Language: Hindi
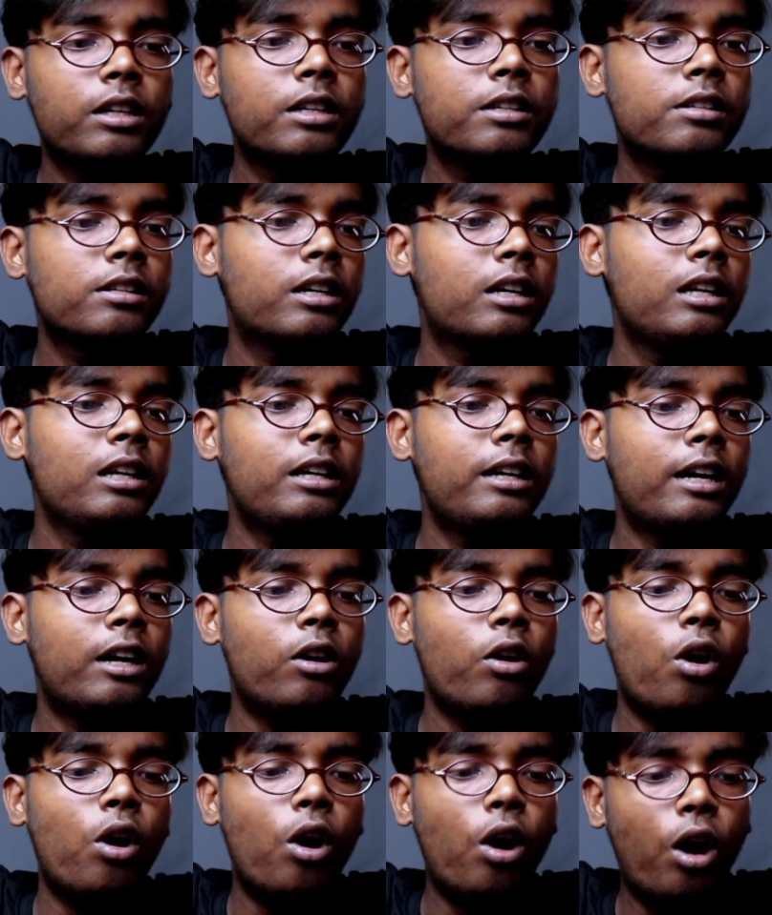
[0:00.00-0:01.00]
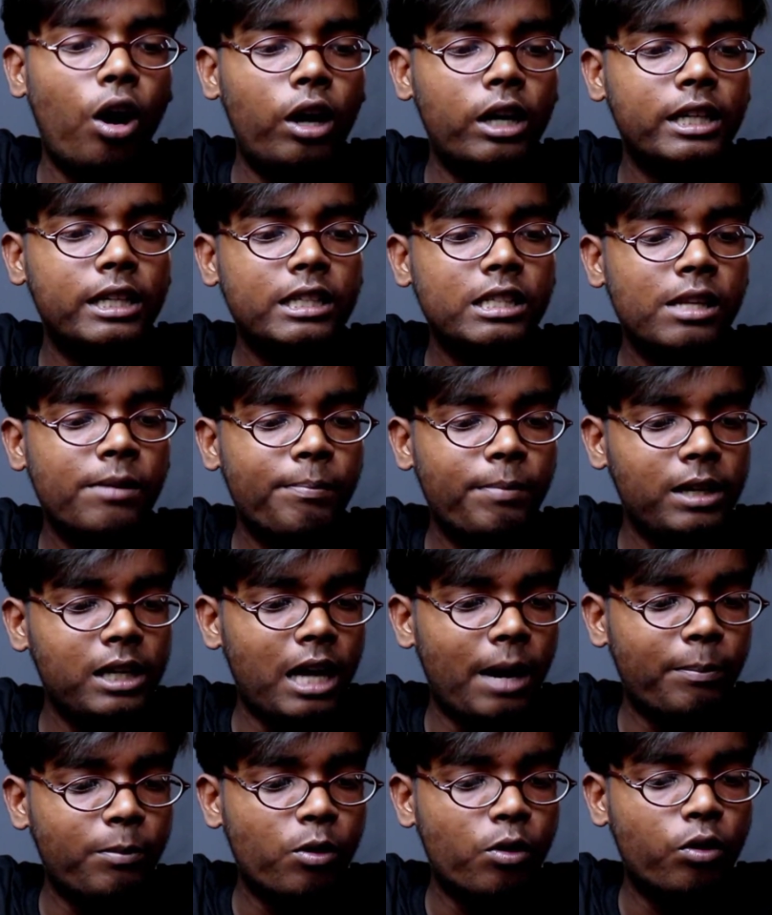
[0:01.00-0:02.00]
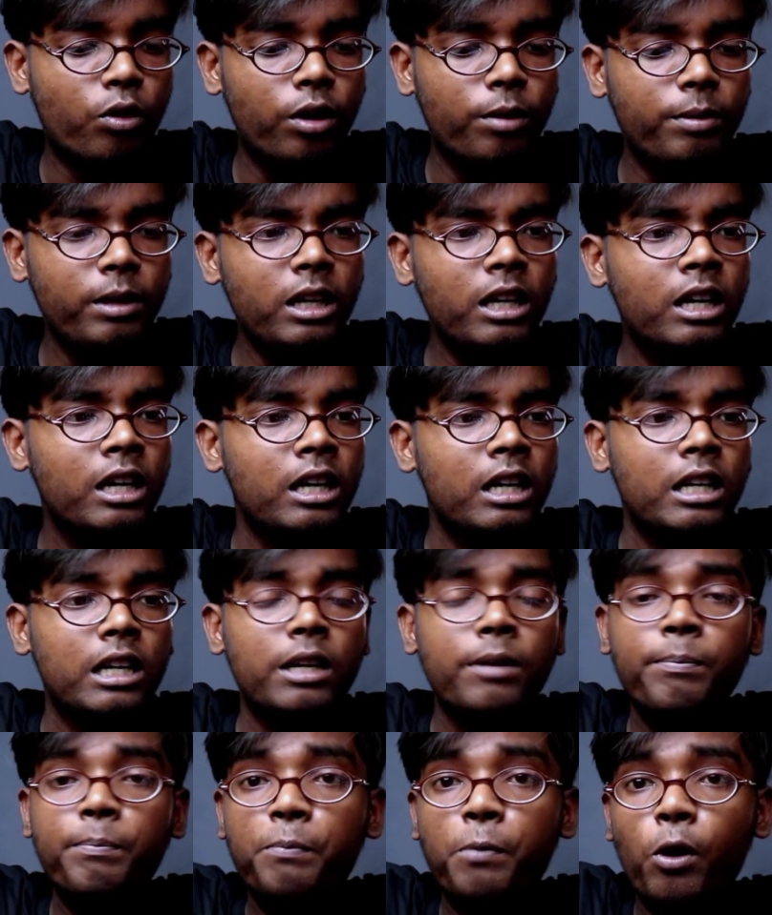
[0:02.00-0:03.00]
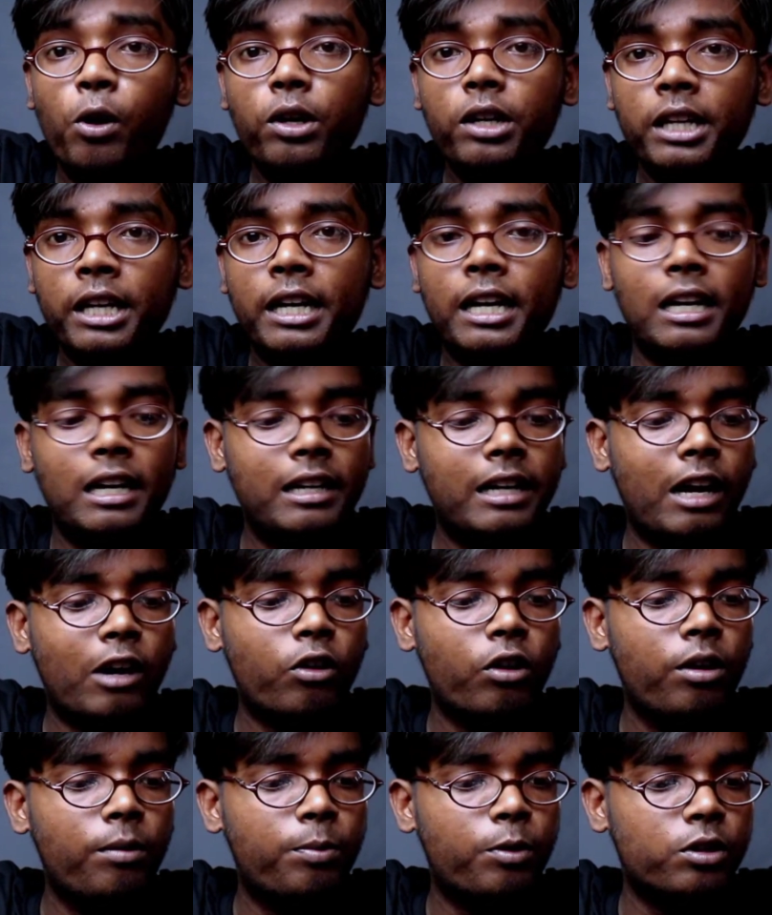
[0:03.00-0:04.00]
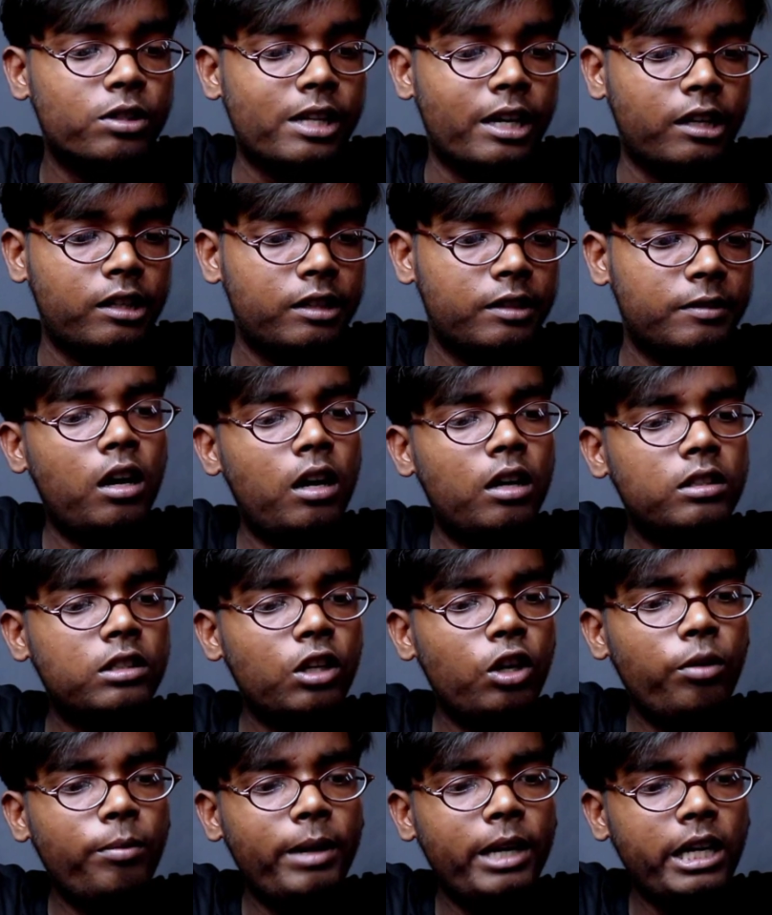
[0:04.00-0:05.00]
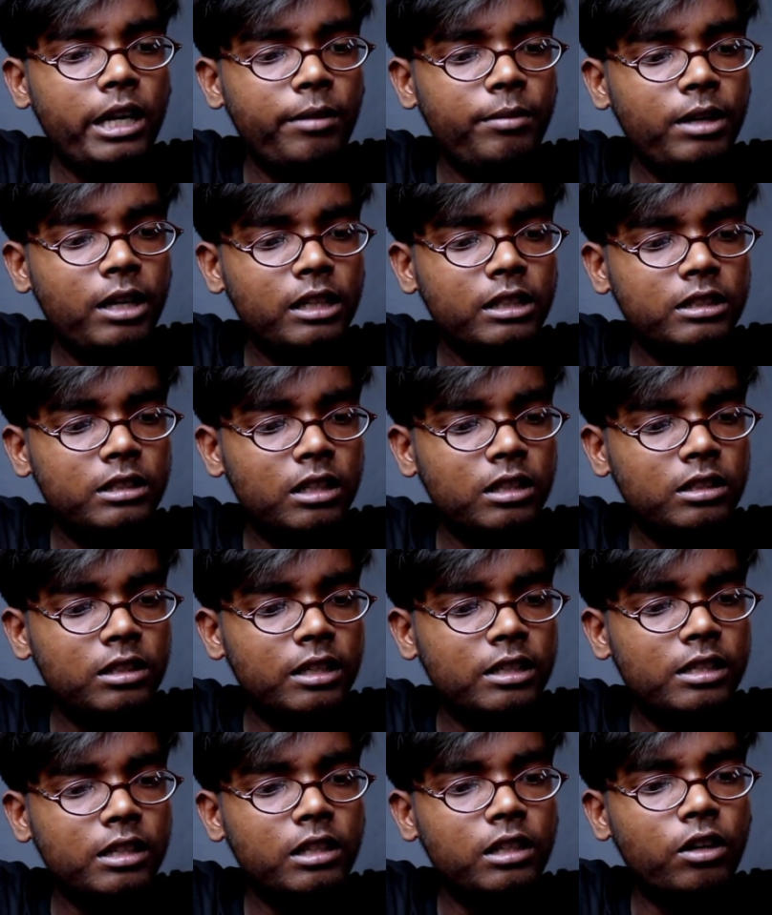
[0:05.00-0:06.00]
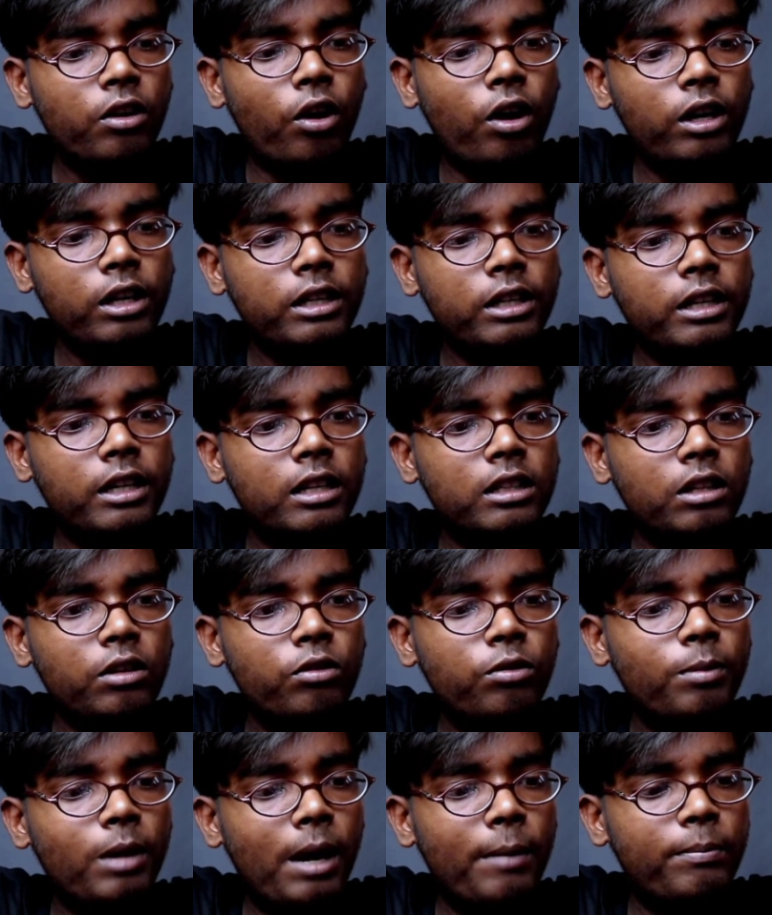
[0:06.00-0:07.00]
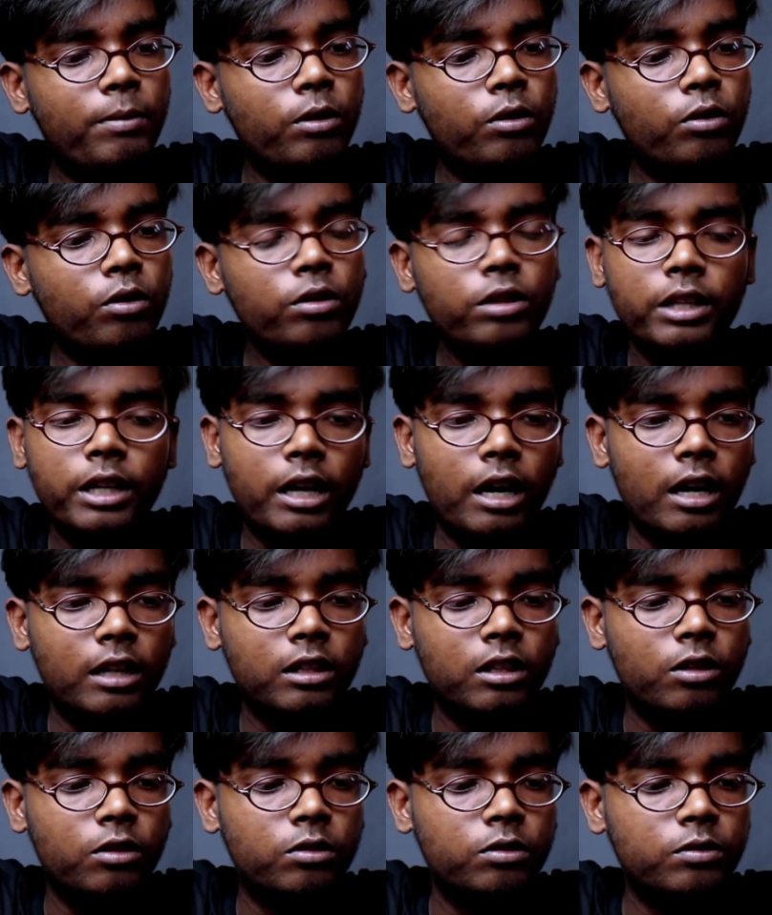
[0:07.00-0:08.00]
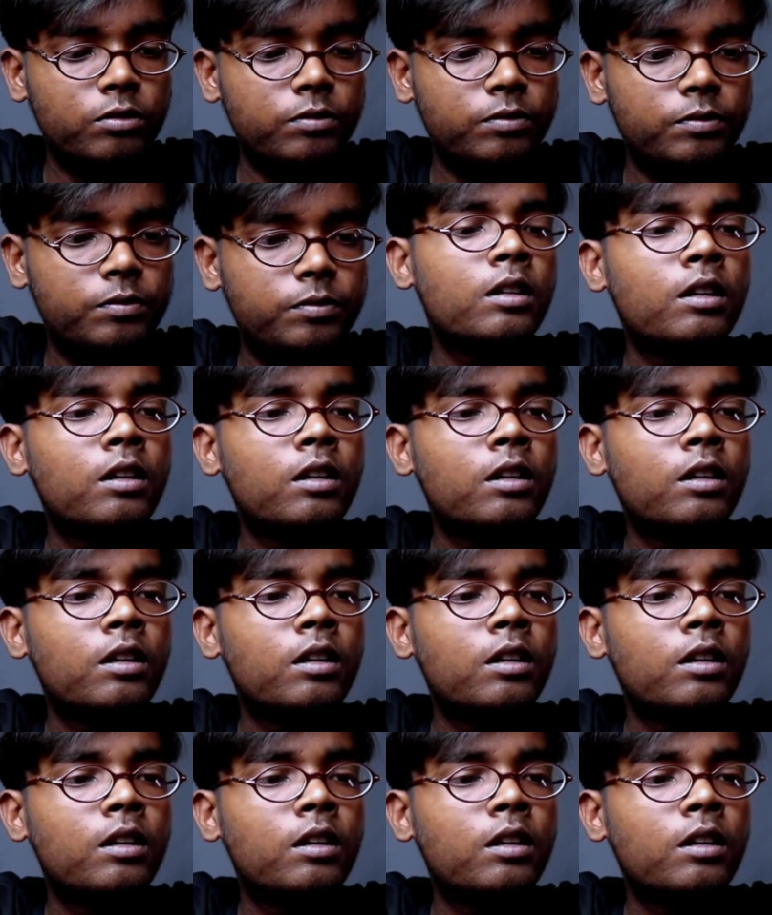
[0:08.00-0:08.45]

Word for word: क्लिक कर लो और सिंपली आपको कोई भी इम्पोर्ट कर लेना कोई प्रोजेक्ट हाँ, चलो मैंने अभी एक जस्ट ऐसे रिकॉर्ड किया था वो मैं आप लोग को दिखाता हूँ